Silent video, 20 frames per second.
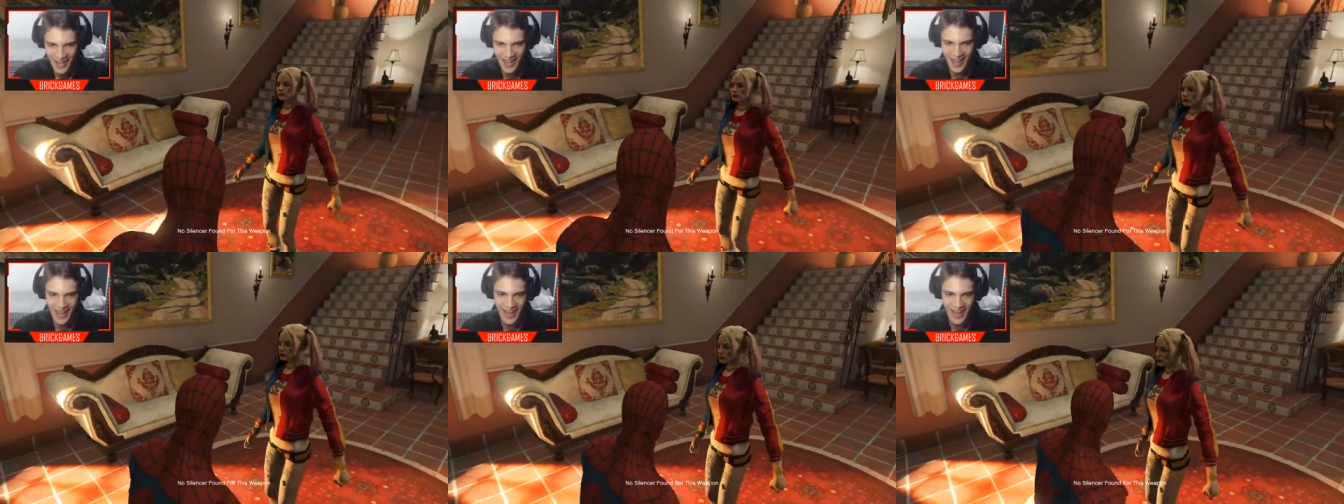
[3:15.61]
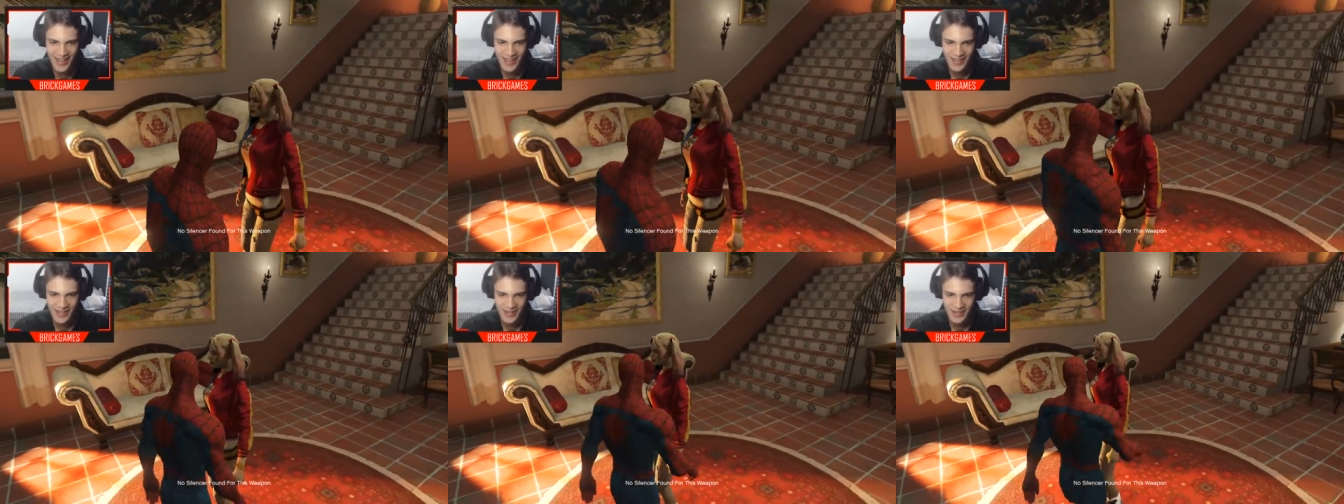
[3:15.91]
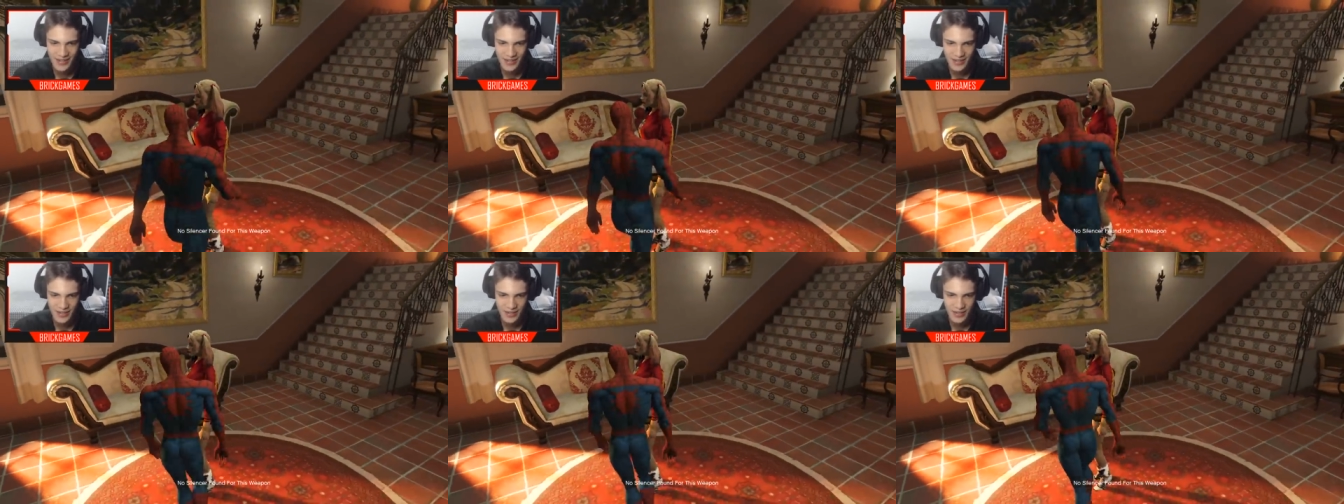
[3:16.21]
Ai. Tá fica
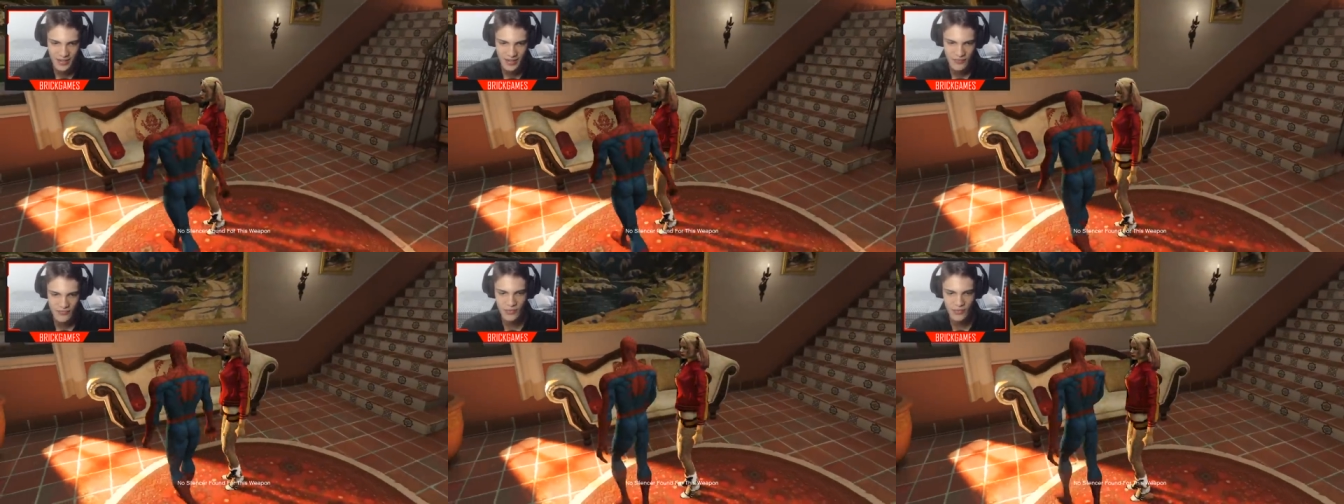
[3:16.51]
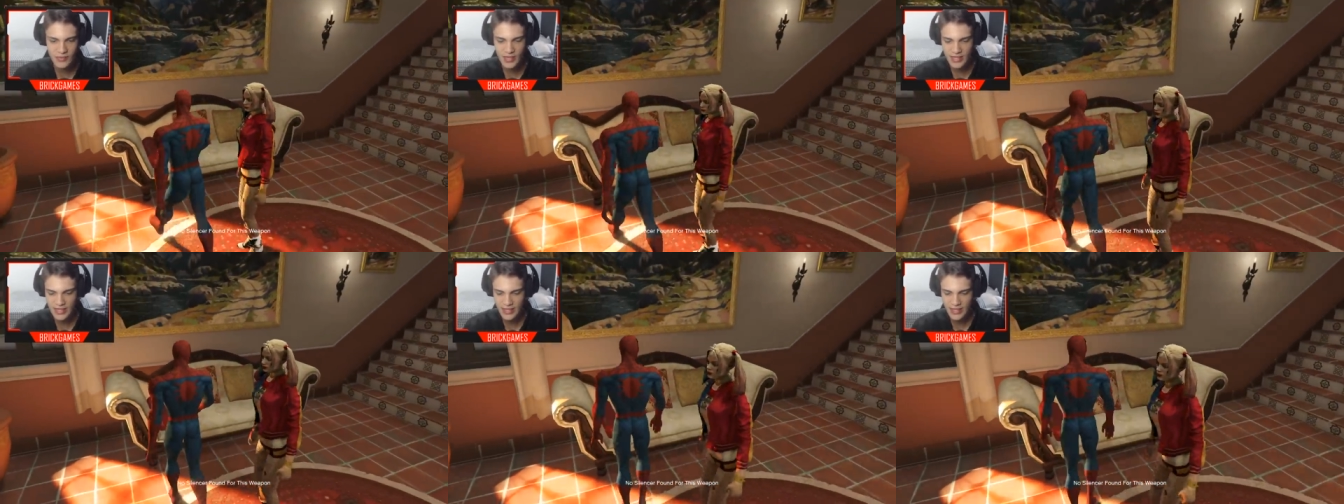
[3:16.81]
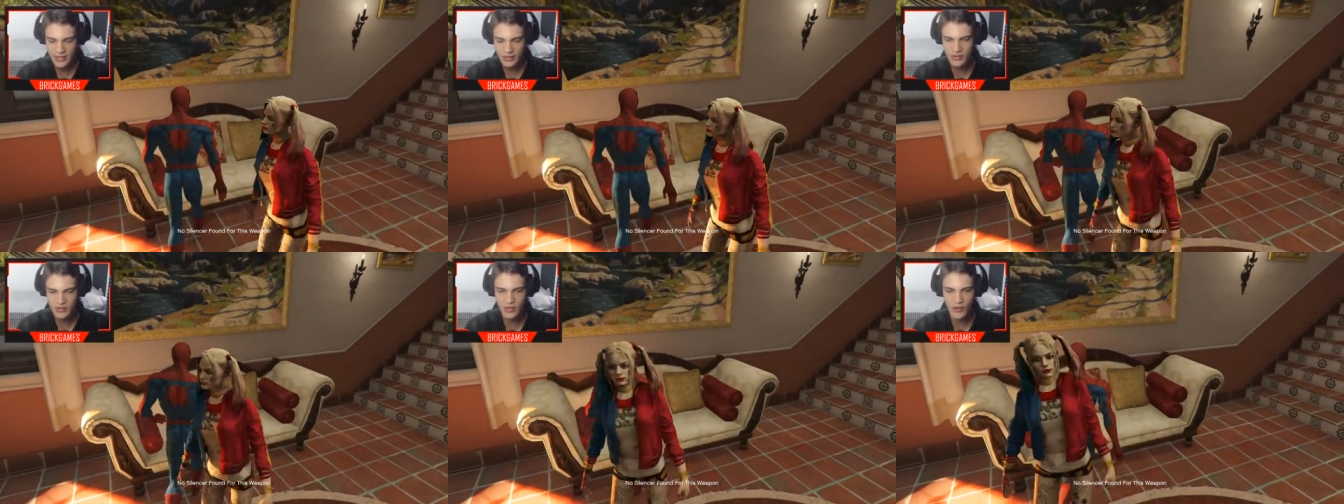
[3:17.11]
louco. Vamos deitar
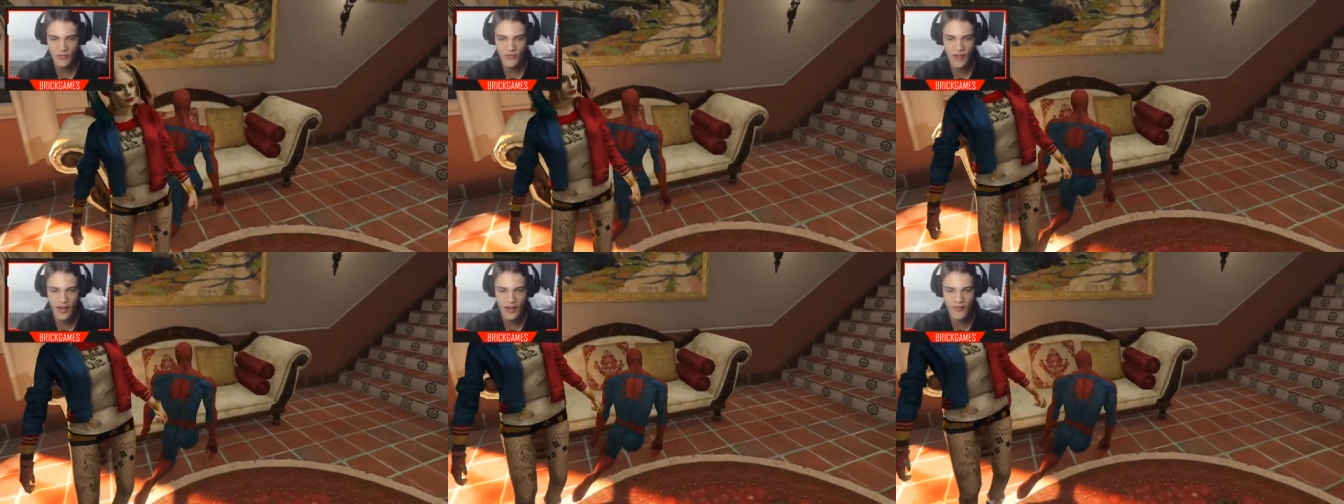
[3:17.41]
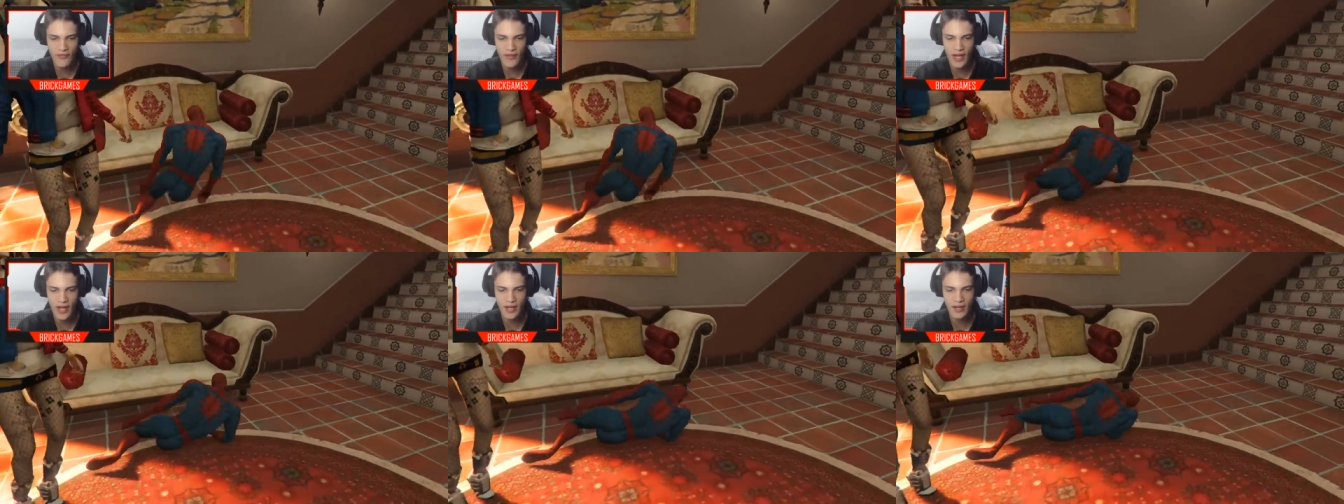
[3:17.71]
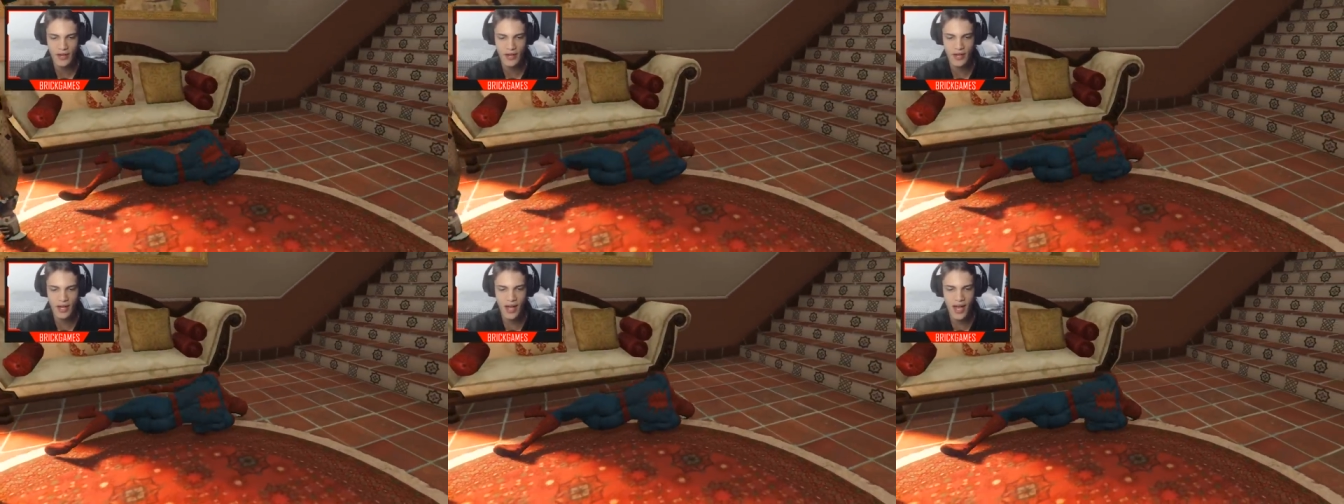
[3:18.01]
aqui no sofá, vai.
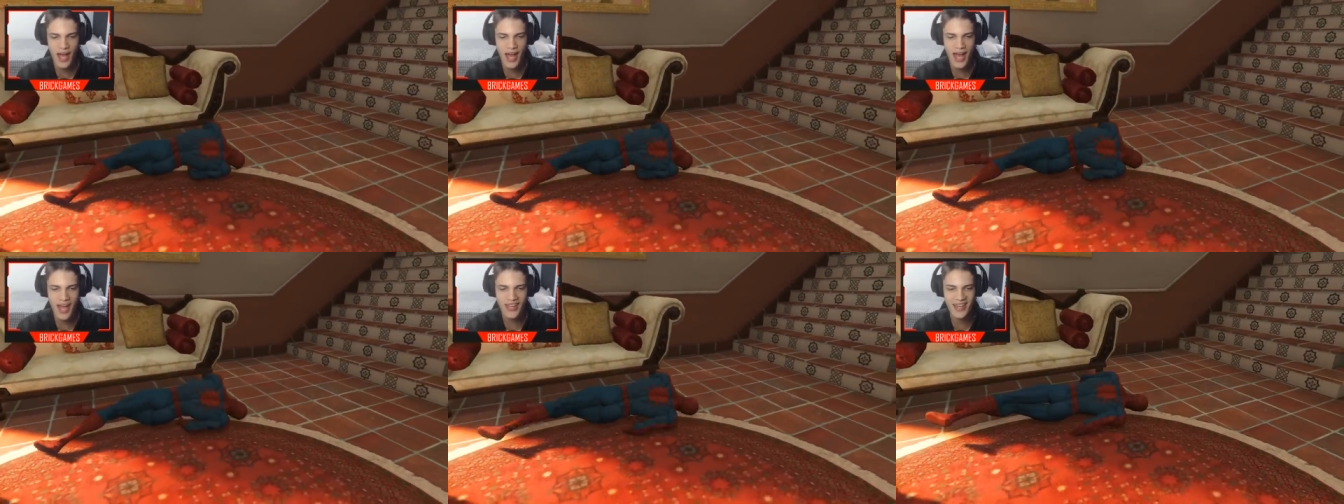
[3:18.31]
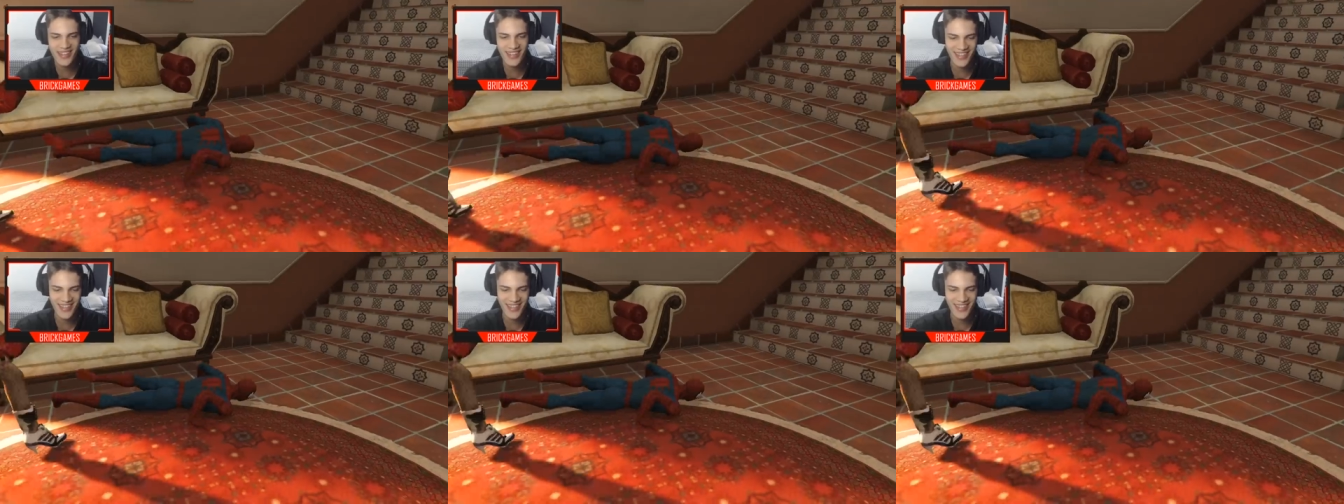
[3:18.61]
Ai!